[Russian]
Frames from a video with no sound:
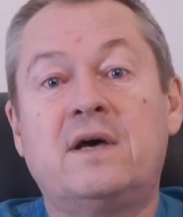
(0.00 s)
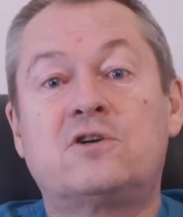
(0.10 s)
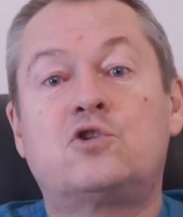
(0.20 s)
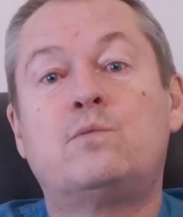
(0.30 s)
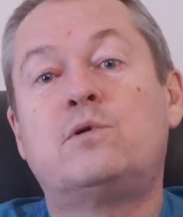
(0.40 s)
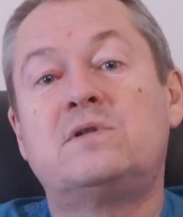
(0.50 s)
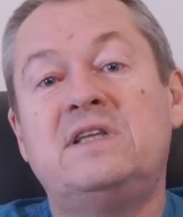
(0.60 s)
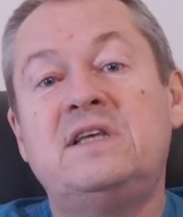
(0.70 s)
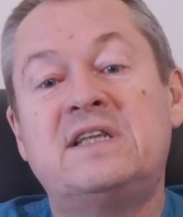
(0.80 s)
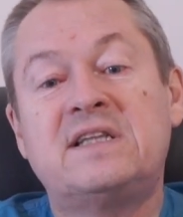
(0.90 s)
чтобы
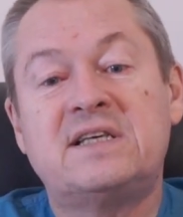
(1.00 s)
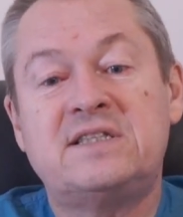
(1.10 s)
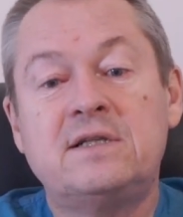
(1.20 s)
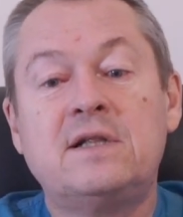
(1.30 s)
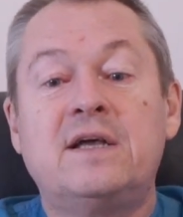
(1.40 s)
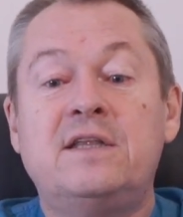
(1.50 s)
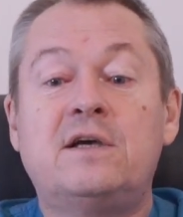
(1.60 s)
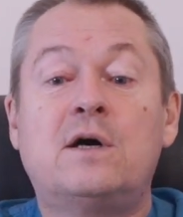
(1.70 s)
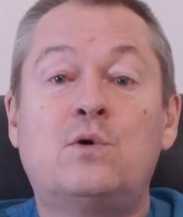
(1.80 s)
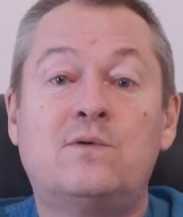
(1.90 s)
он не наносил
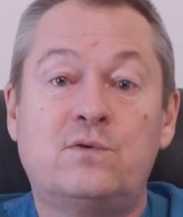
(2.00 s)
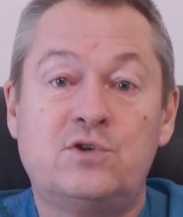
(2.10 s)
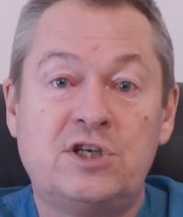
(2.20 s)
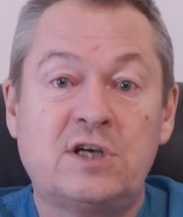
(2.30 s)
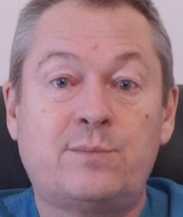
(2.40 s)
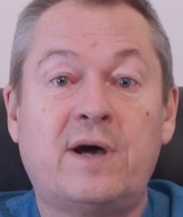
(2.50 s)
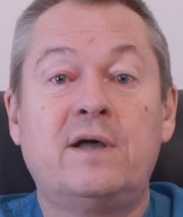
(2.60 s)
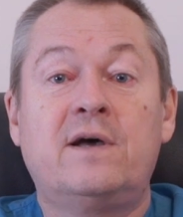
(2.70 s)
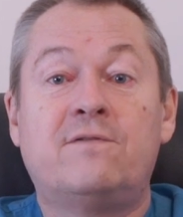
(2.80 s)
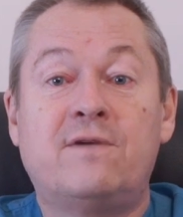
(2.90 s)
никакого ущерба
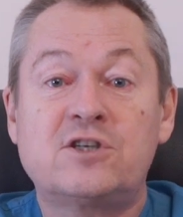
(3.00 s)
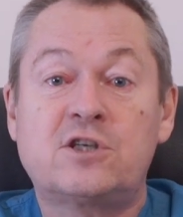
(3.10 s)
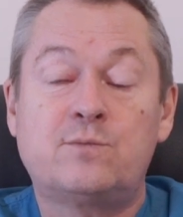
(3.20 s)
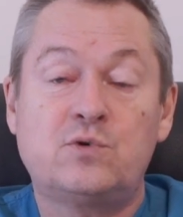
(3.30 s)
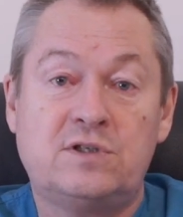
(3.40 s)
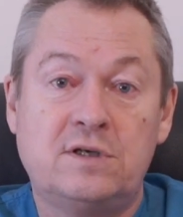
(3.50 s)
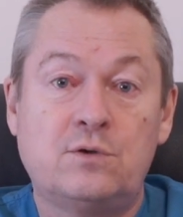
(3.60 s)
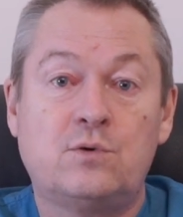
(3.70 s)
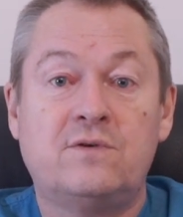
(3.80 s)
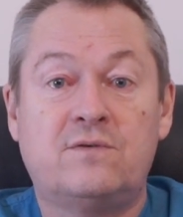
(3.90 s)
вашему
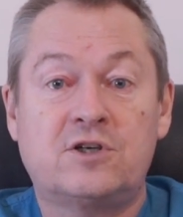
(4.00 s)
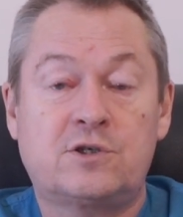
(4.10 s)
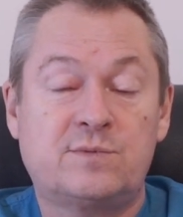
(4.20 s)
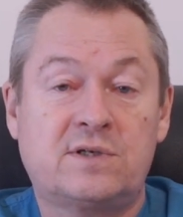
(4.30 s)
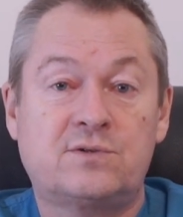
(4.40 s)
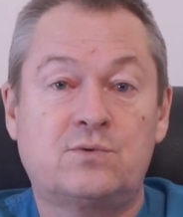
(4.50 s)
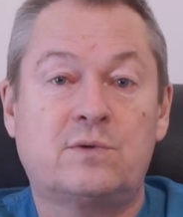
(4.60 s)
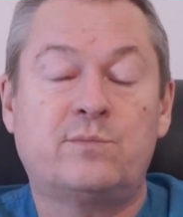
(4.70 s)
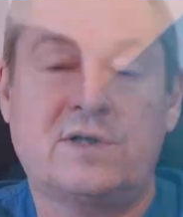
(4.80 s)
телу и вашим сосудам.